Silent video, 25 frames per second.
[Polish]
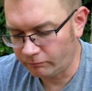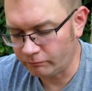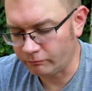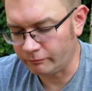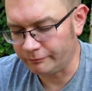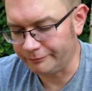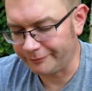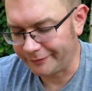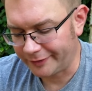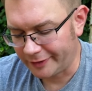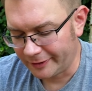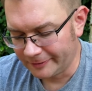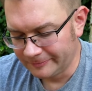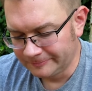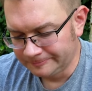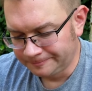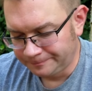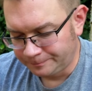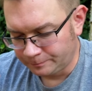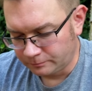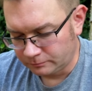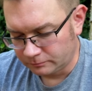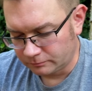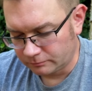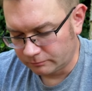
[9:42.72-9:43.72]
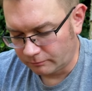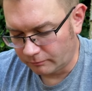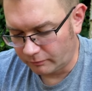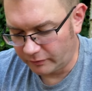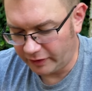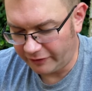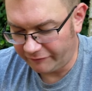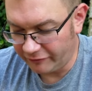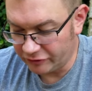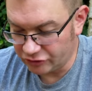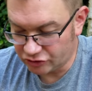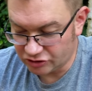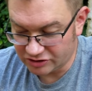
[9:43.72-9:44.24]
Mm
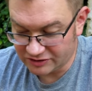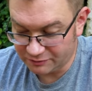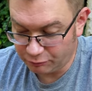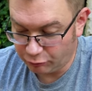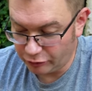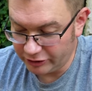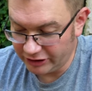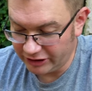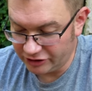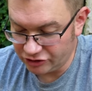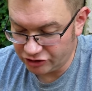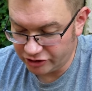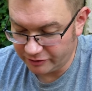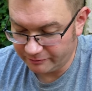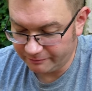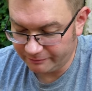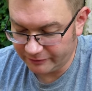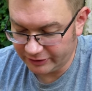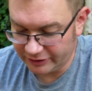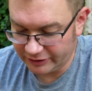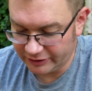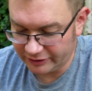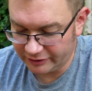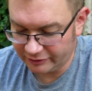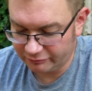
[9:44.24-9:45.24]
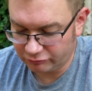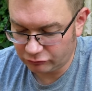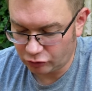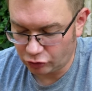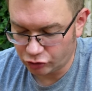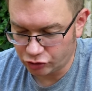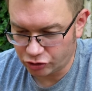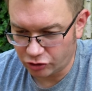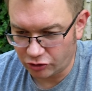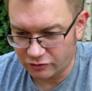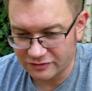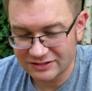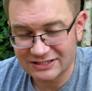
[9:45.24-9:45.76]
nie wiem czy z płynięciem y,
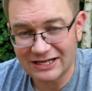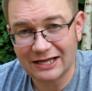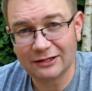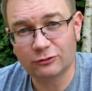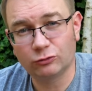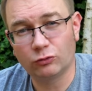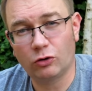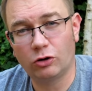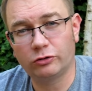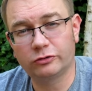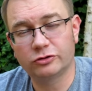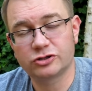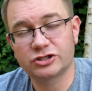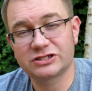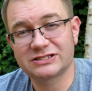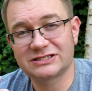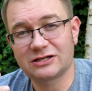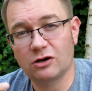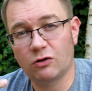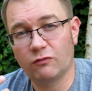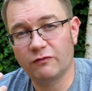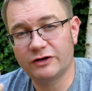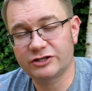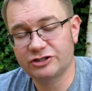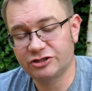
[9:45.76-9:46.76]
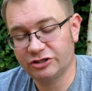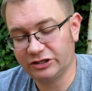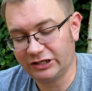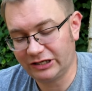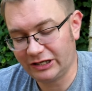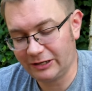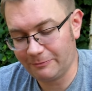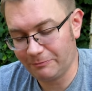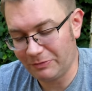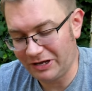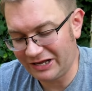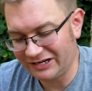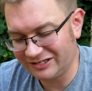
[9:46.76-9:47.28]
troszkę osadu, ono się stało właśnie
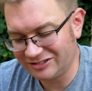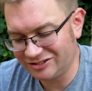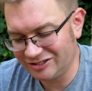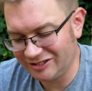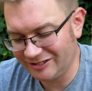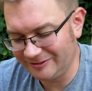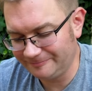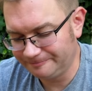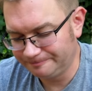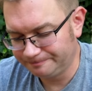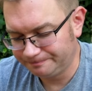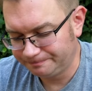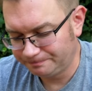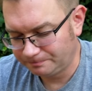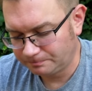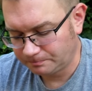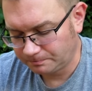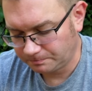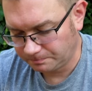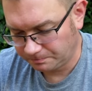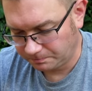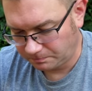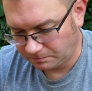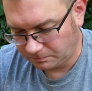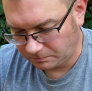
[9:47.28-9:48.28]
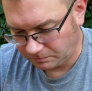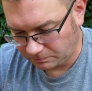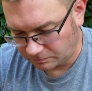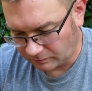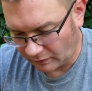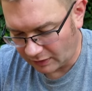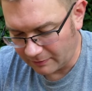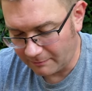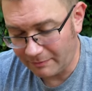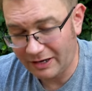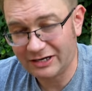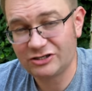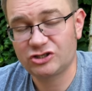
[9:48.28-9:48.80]
takie bardziej
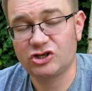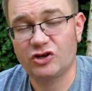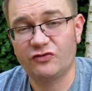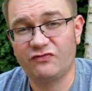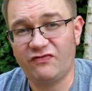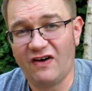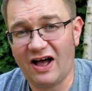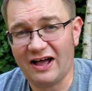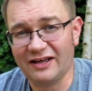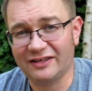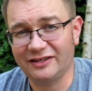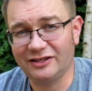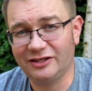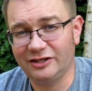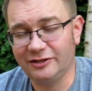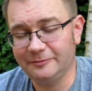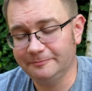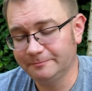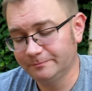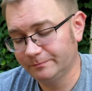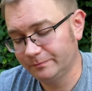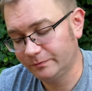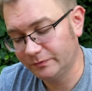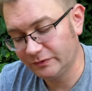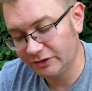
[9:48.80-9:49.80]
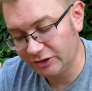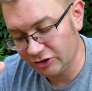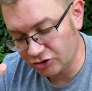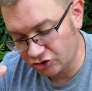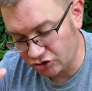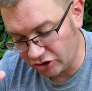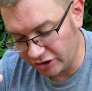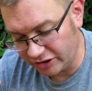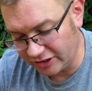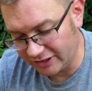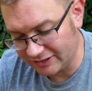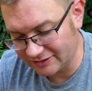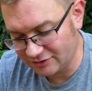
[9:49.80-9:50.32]
bardziej funky.
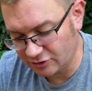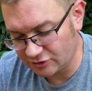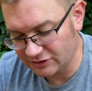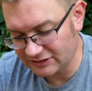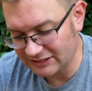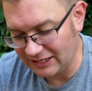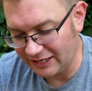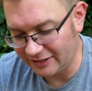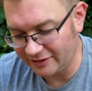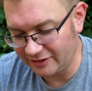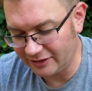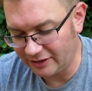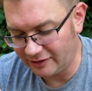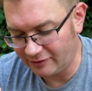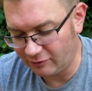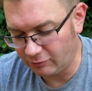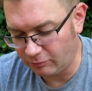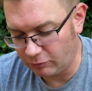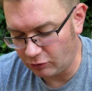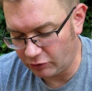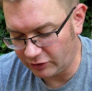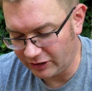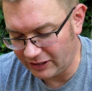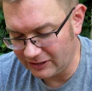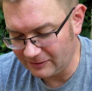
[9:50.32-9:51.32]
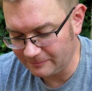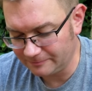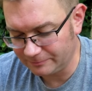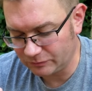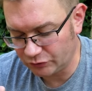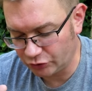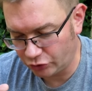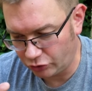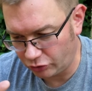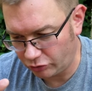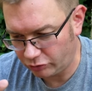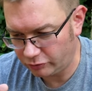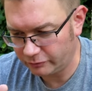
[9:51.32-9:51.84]
Jeszcze nie jest to stajnia obora,
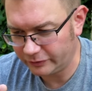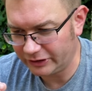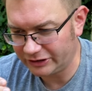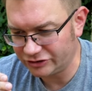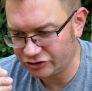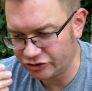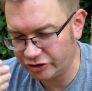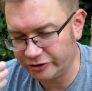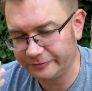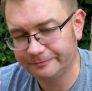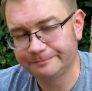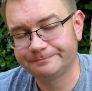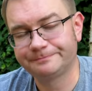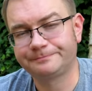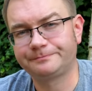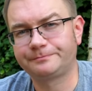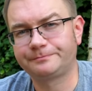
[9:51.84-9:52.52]
tylko raczej